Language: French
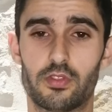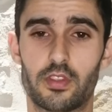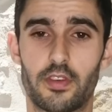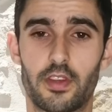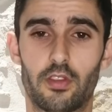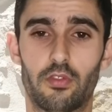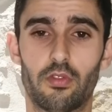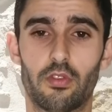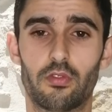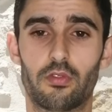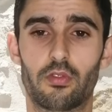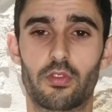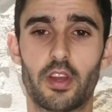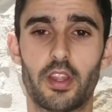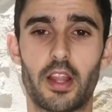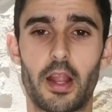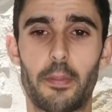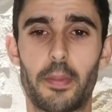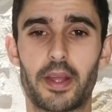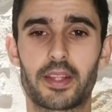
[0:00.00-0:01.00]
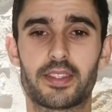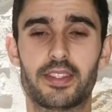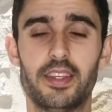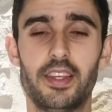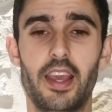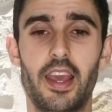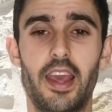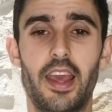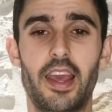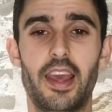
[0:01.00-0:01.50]
Vous avez tout en tout cas dans la
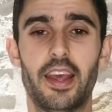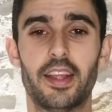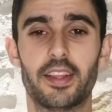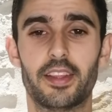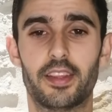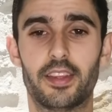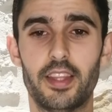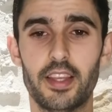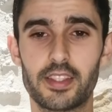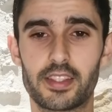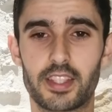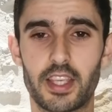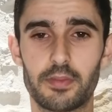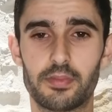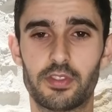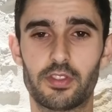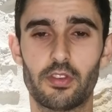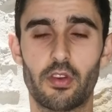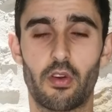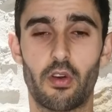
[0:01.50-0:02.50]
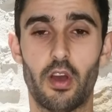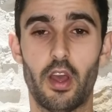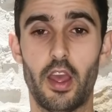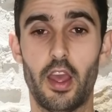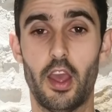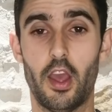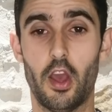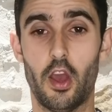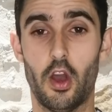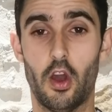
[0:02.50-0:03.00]
partie description.
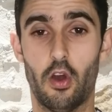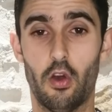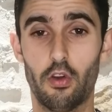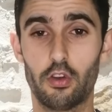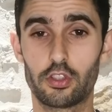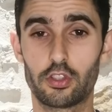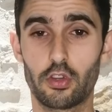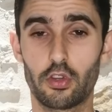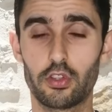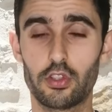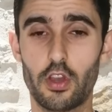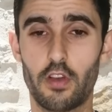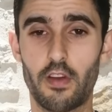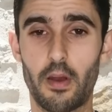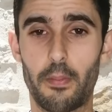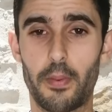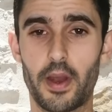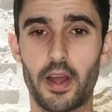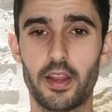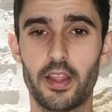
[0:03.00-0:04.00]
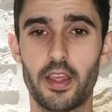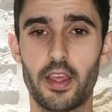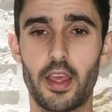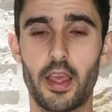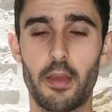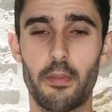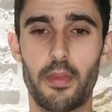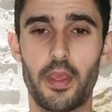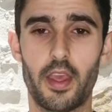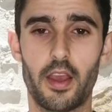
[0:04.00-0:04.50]
Aujourd'hui, on va parler
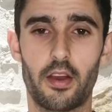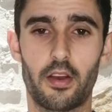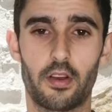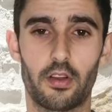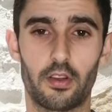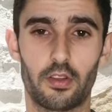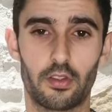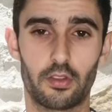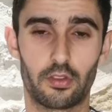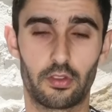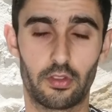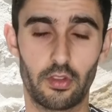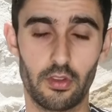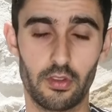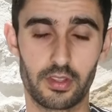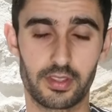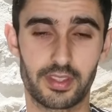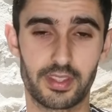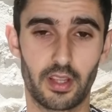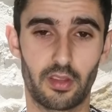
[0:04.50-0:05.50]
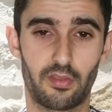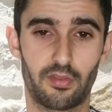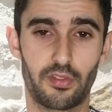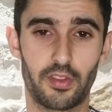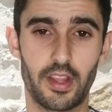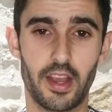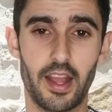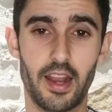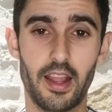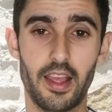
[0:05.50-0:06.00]
eh bien, de cette
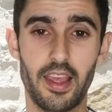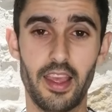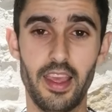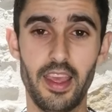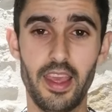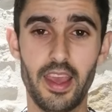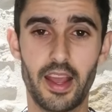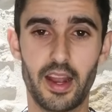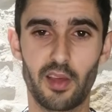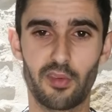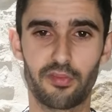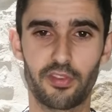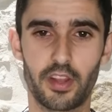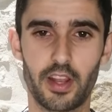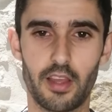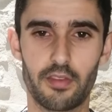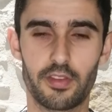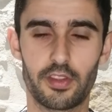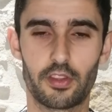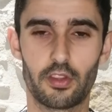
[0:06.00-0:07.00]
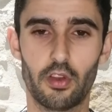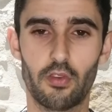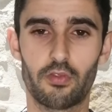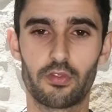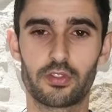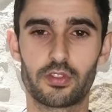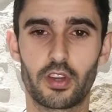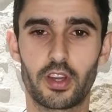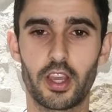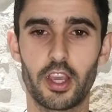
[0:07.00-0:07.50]
finale et à la fin de la vidéo,
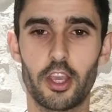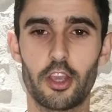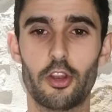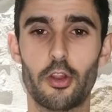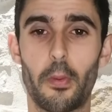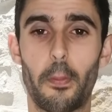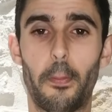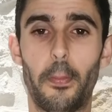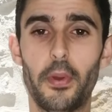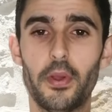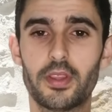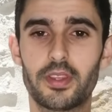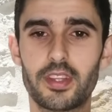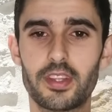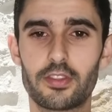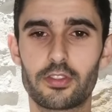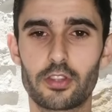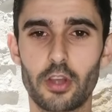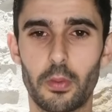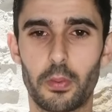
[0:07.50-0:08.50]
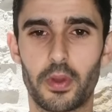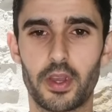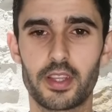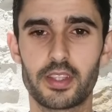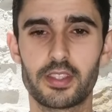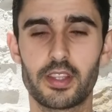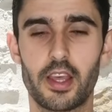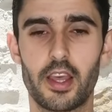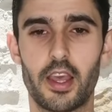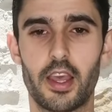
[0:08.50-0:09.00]
vous aurez une petite
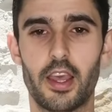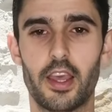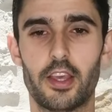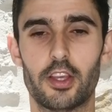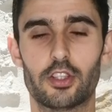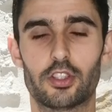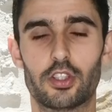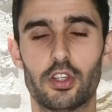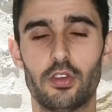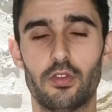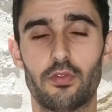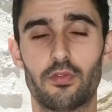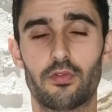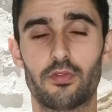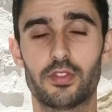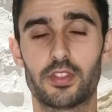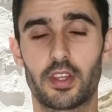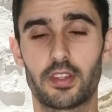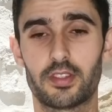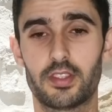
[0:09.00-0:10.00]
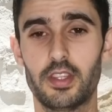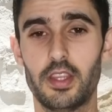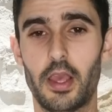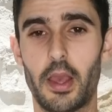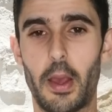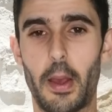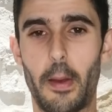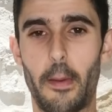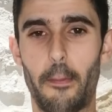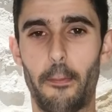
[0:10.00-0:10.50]
surprise. Je vous en
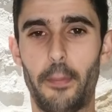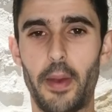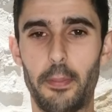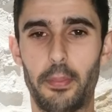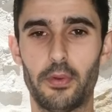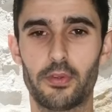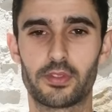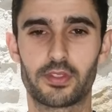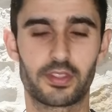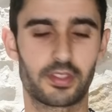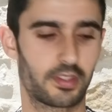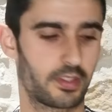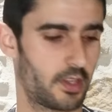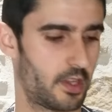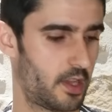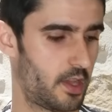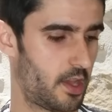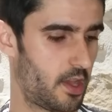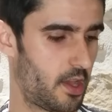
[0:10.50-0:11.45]
dis pas plus.